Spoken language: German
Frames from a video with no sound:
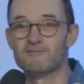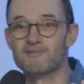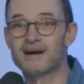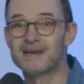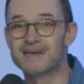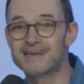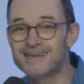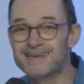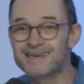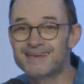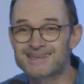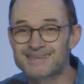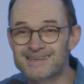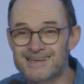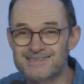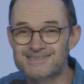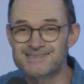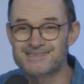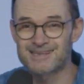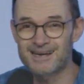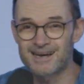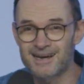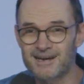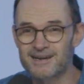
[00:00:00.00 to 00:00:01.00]
Weil ich
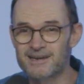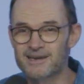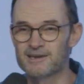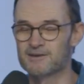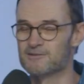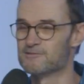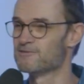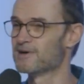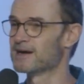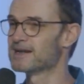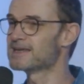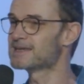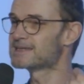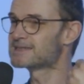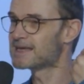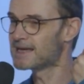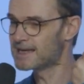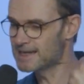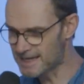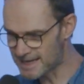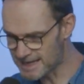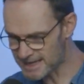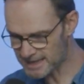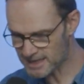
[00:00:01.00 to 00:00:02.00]
das sage, weil ich der
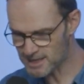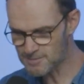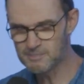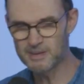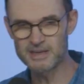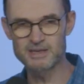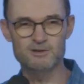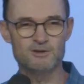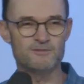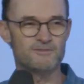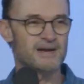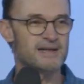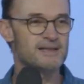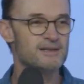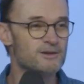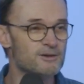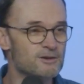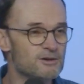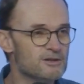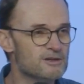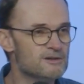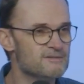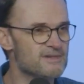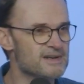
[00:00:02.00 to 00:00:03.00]
Lehrer bin und weil
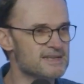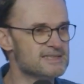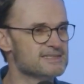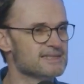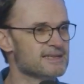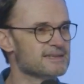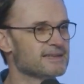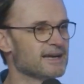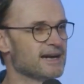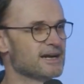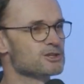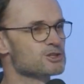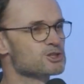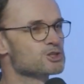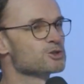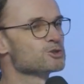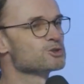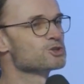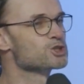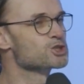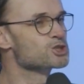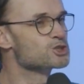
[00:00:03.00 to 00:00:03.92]
irgendwas da dran schon